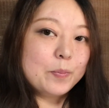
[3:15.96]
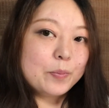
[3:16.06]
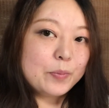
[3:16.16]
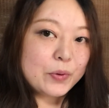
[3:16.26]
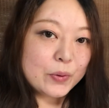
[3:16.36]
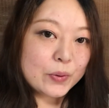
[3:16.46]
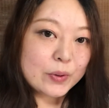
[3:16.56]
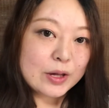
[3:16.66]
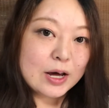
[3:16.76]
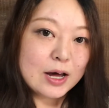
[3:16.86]

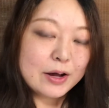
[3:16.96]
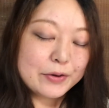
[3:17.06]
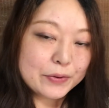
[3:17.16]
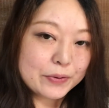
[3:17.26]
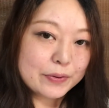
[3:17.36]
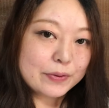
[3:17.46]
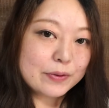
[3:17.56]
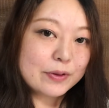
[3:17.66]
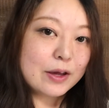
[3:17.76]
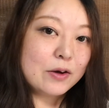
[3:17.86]
分があ
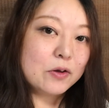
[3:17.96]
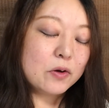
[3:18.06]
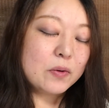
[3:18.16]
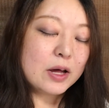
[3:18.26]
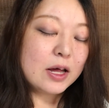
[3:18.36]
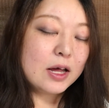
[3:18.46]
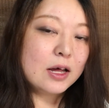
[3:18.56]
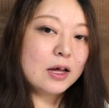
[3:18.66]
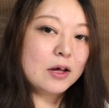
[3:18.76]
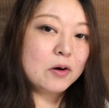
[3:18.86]
るっていうの
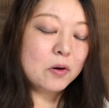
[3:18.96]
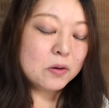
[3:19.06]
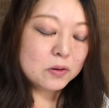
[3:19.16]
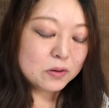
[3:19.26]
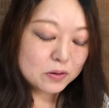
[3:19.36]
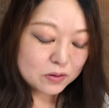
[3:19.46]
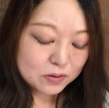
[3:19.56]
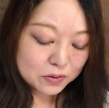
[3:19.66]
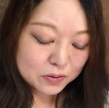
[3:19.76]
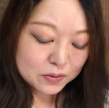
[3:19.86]
は本
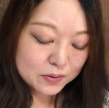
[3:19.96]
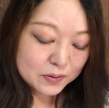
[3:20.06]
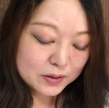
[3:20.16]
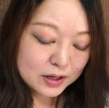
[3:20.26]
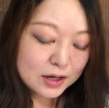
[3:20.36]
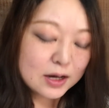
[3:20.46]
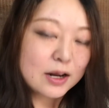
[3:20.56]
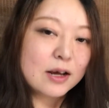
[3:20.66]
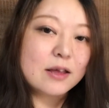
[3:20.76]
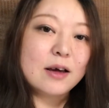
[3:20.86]
当にあり
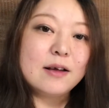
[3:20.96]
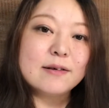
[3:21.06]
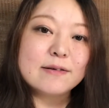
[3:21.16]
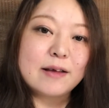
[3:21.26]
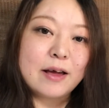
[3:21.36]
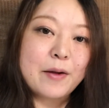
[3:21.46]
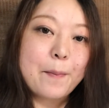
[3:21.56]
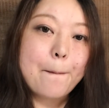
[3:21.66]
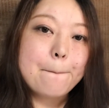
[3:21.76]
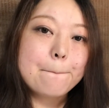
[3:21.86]
がたいですね。
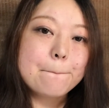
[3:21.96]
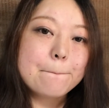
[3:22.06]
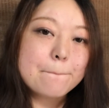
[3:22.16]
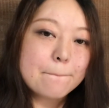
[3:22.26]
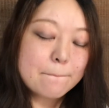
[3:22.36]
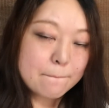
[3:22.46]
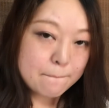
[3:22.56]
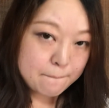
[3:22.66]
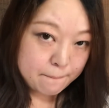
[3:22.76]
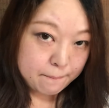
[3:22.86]
う
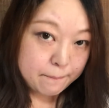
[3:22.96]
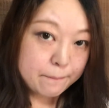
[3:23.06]
ん、